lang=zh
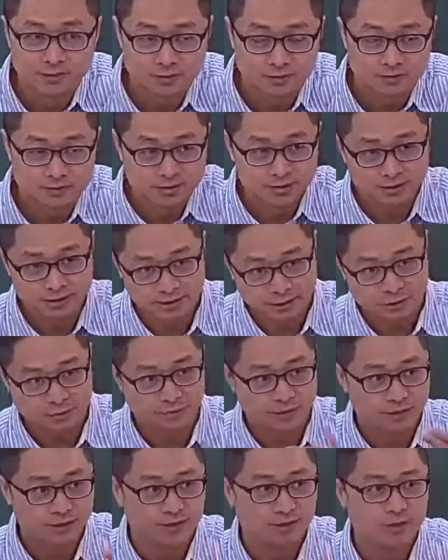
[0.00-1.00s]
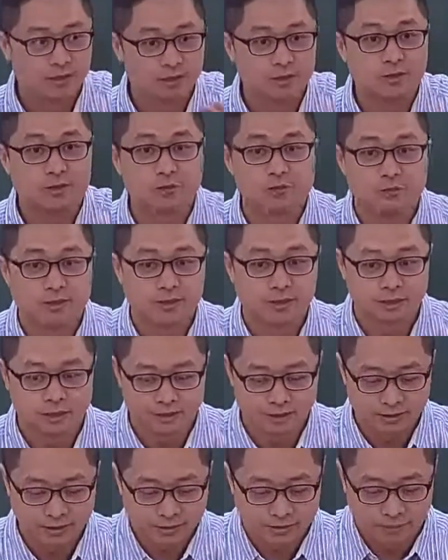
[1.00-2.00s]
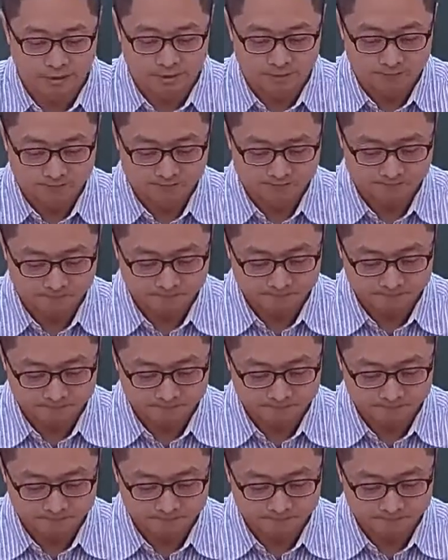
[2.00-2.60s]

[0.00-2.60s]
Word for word: 是不是零就变一，一就变零？哈。